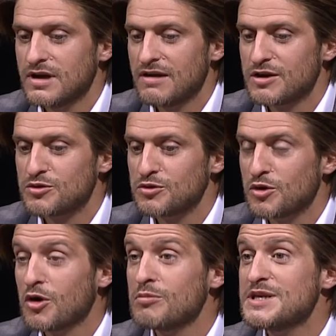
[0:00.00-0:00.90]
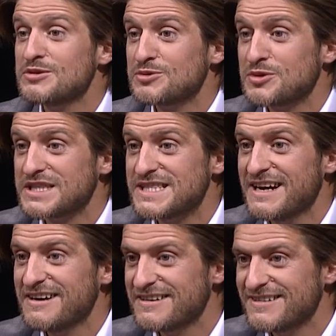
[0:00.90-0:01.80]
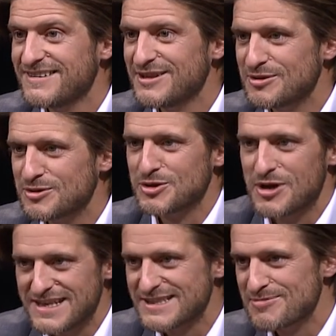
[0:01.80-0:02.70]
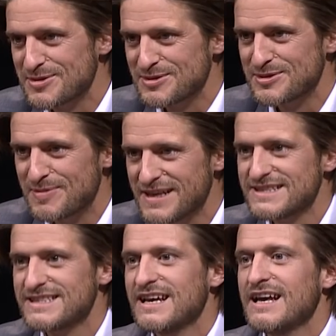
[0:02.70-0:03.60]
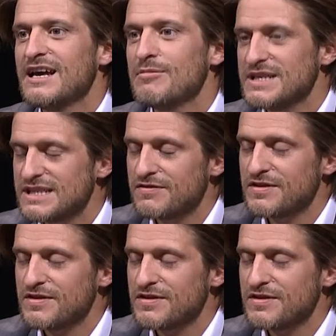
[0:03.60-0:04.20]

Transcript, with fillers: avec une grande maison du cristal donc je laisse un peu de suspense, mais ça